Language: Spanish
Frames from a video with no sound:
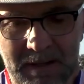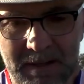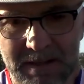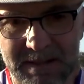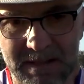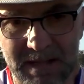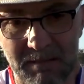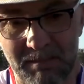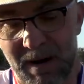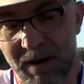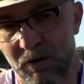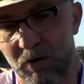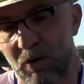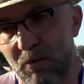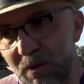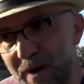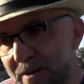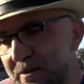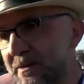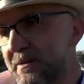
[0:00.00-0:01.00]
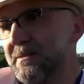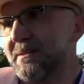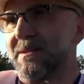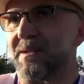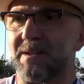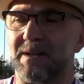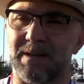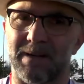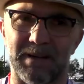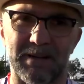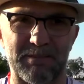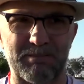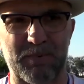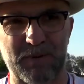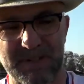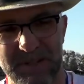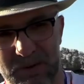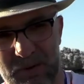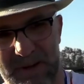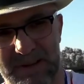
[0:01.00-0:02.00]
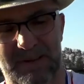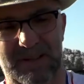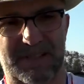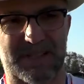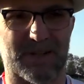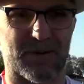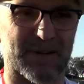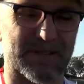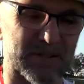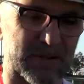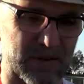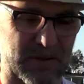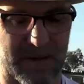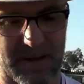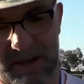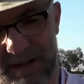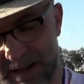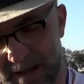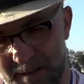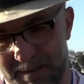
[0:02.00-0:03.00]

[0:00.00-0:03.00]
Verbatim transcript: Y sin embargo, bueno, eh, por situaciones